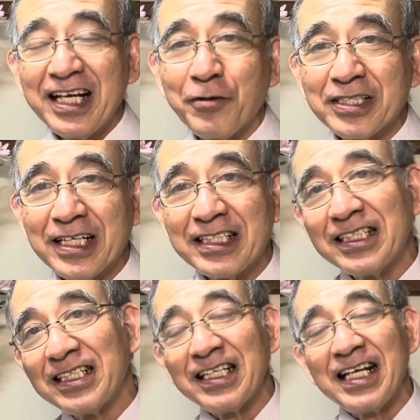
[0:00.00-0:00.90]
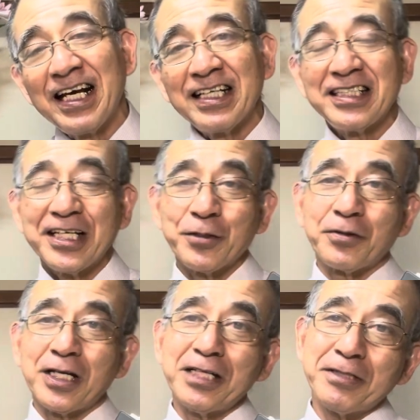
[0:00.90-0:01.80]
お恥ずかしい礼拝説教と
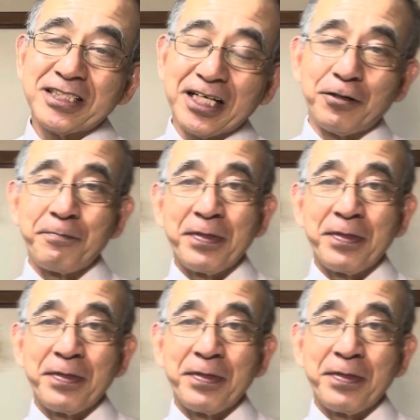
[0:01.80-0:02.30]
なりましたけど、